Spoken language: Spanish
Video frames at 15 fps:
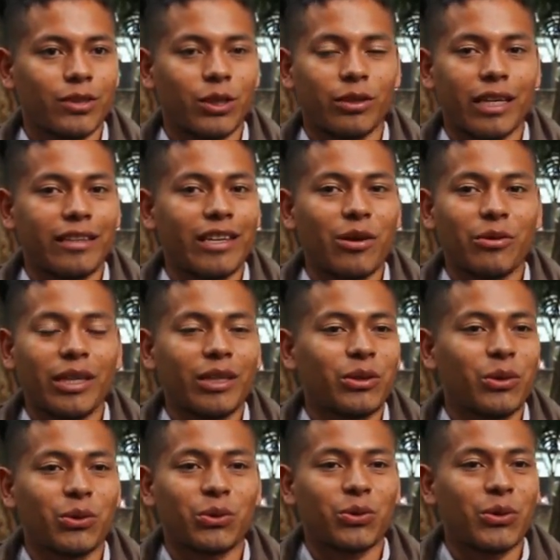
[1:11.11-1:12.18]
yo tenía una
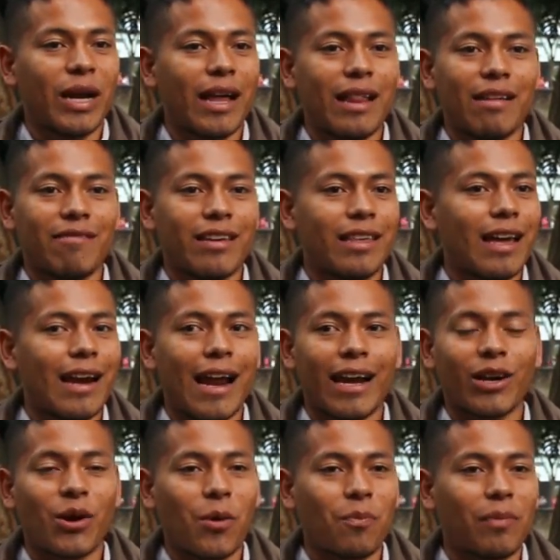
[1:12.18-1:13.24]
estructura de vida a
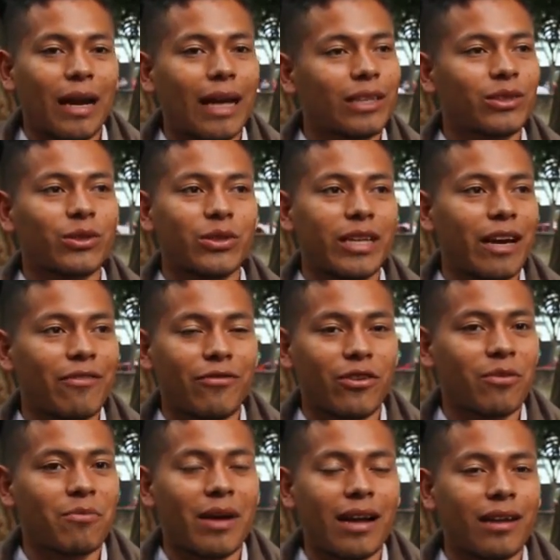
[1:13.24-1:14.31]
largo plazo ya
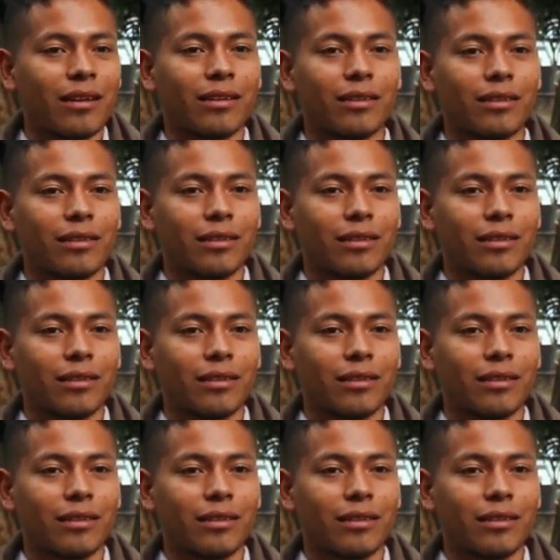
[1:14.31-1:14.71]
formada,